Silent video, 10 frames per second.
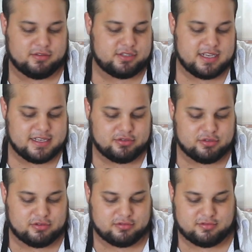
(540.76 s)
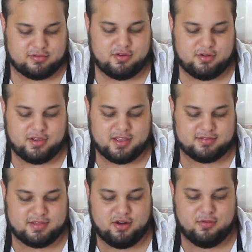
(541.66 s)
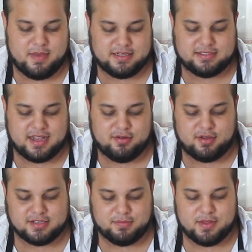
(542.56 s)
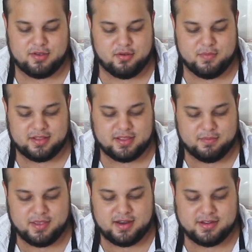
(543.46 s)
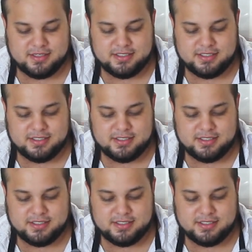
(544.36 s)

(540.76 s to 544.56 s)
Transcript: o sea, esto yo creo que de lo más sano que se pueden comer también.